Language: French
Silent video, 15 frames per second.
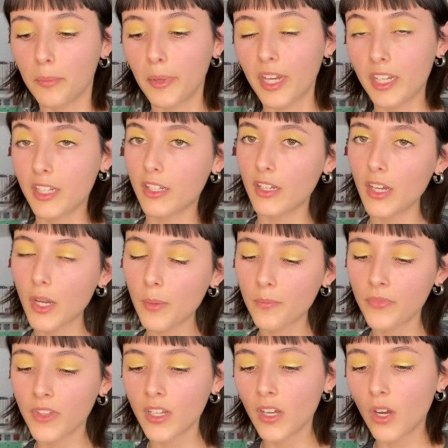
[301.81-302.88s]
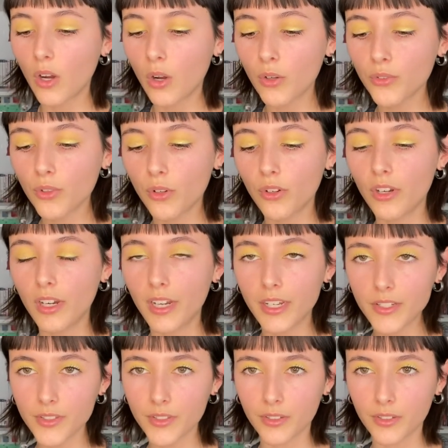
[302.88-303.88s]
précaire entre l'Est,